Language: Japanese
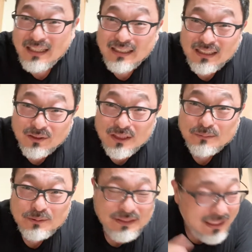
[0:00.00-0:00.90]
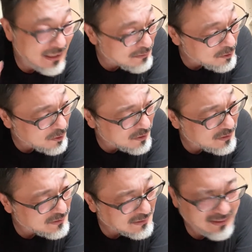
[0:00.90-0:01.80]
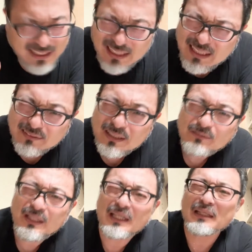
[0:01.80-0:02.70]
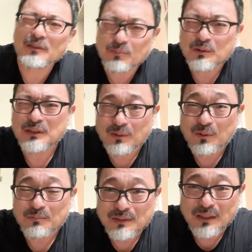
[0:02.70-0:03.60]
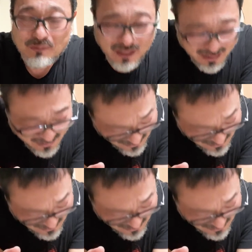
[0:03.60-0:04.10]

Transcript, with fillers: けど渋いながらも、確か大学生ぐらいだったと思うんですけど、これ見たのは。